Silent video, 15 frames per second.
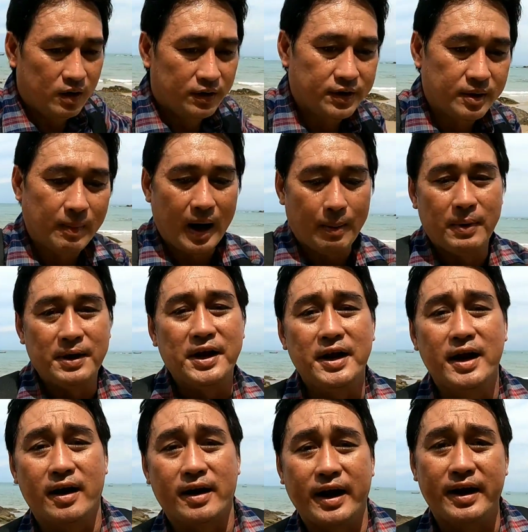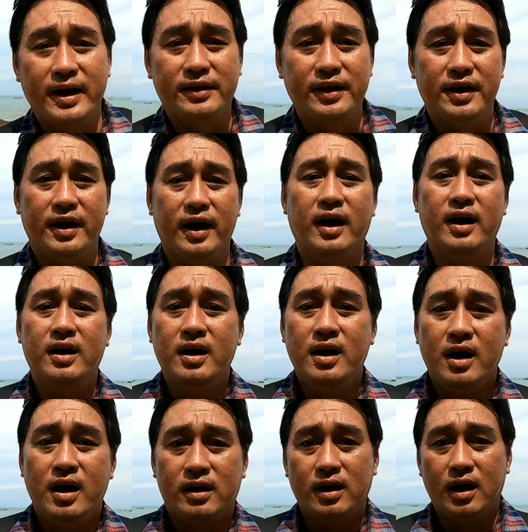luôn nhưng mà mình đi lần này thì à,
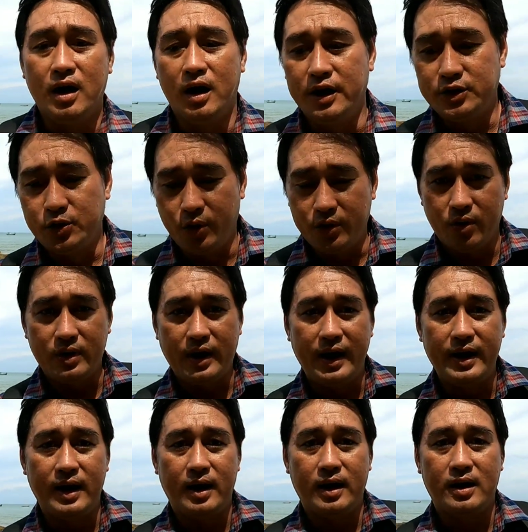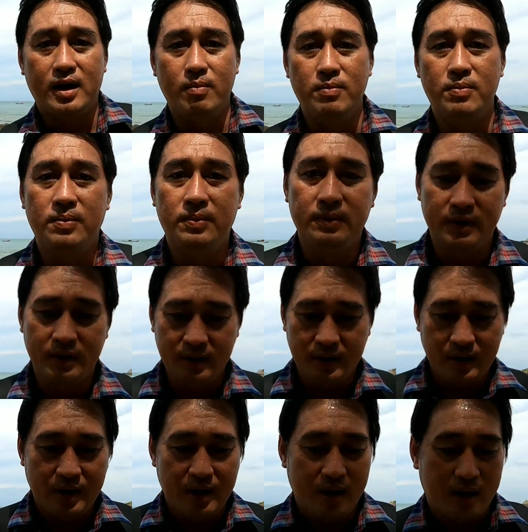nó hơi xuôi ngón cái là không
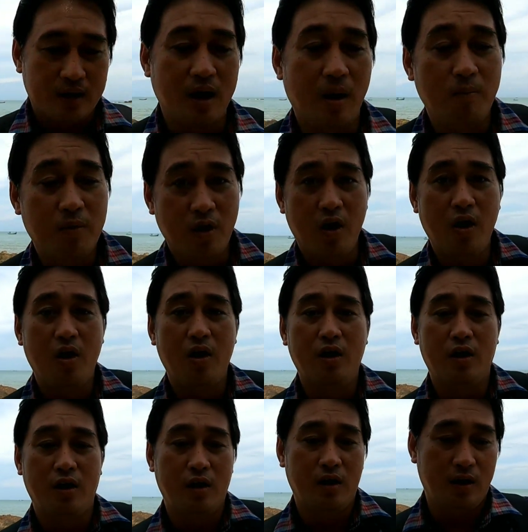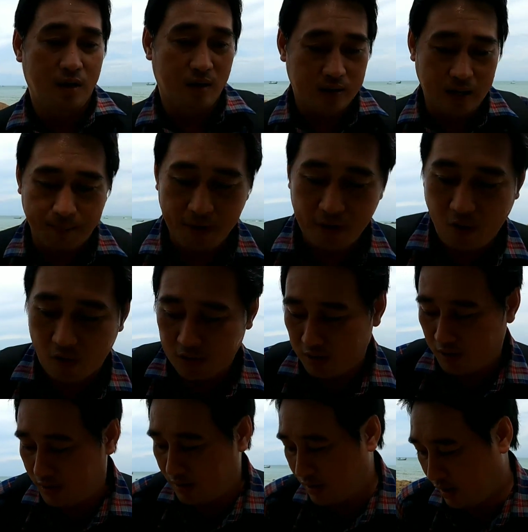không có gặp cái con
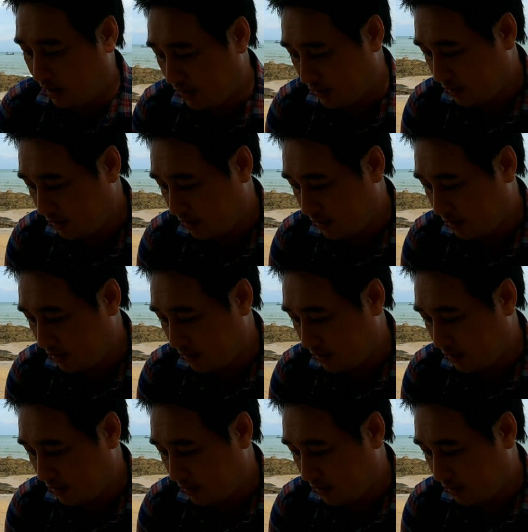đường